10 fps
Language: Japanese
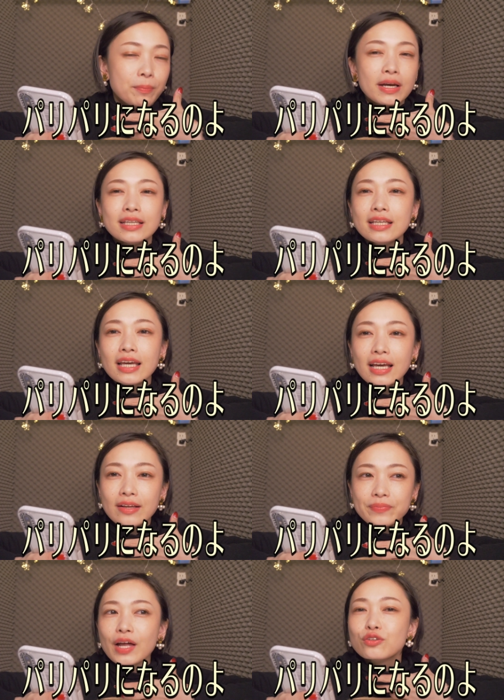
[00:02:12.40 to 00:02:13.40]
パリに
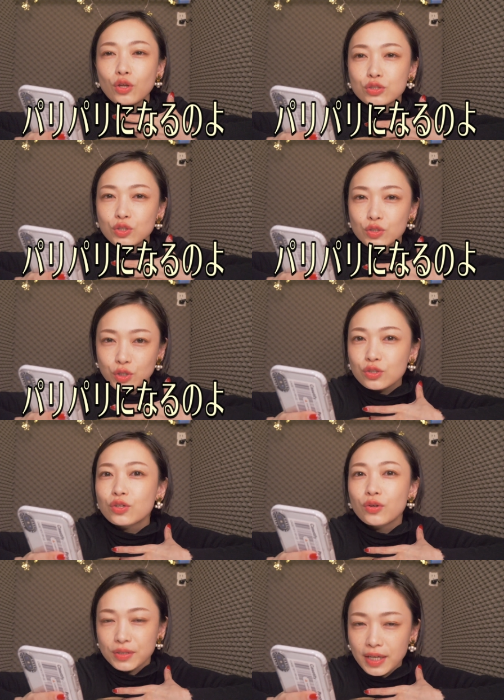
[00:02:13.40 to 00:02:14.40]
なるのよ。その直
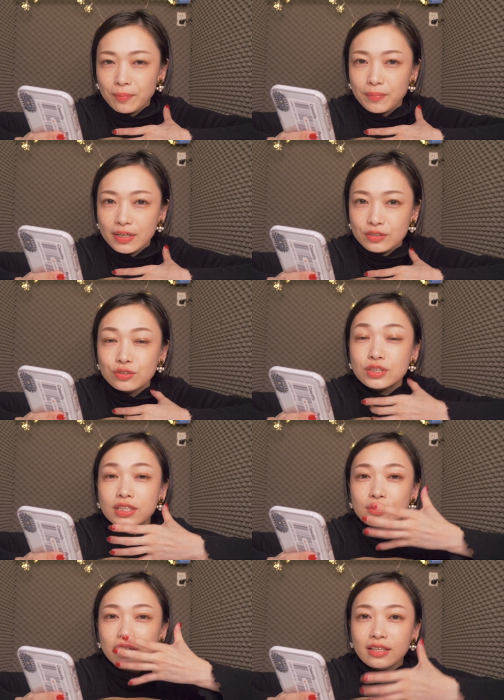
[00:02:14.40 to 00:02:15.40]
後ってやっぱり空
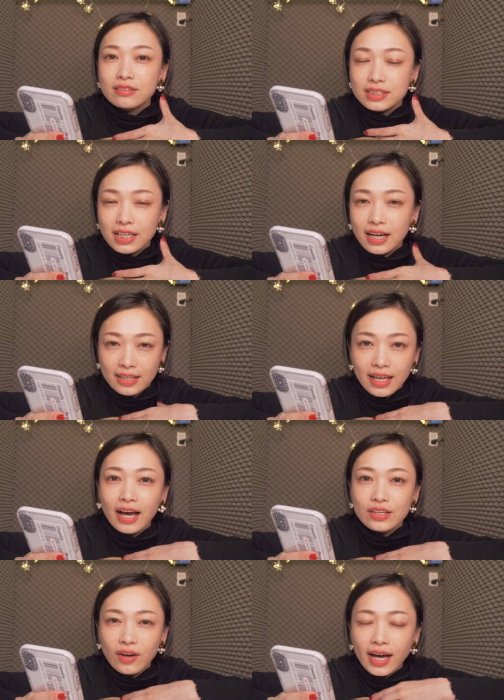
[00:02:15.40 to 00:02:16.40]
気に触れてる時間が
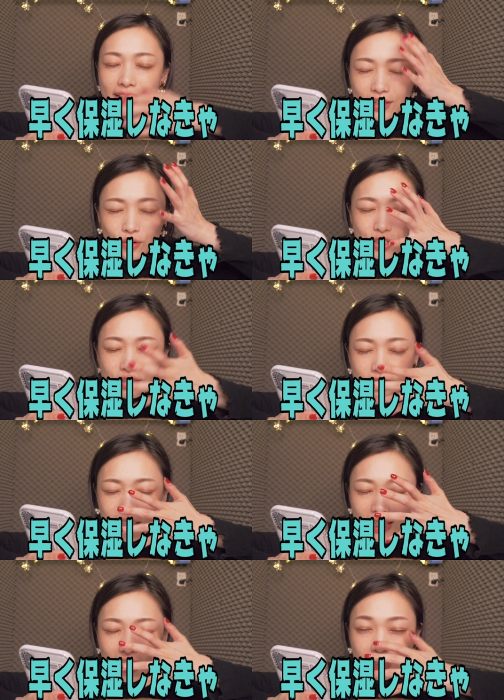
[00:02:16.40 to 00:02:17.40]
長いと早く保湿し
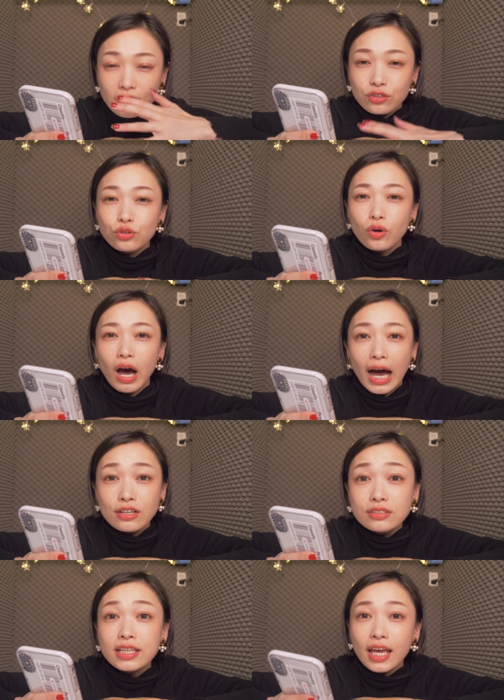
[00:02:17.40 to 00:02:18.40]
なきゃっていうのはあ
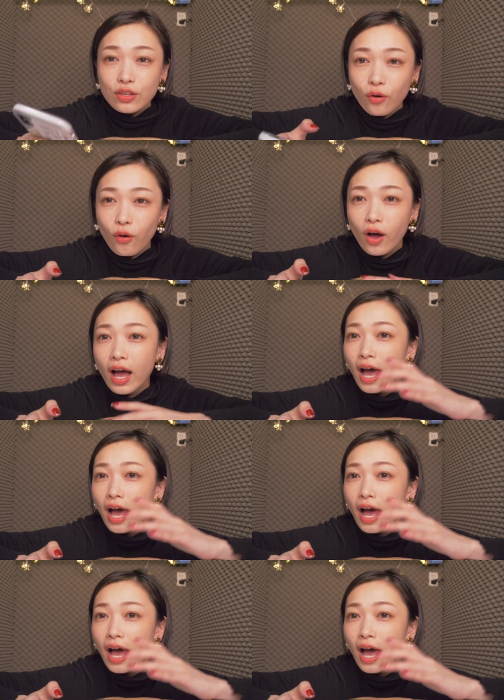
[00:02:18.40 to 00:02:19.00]
るんだけど、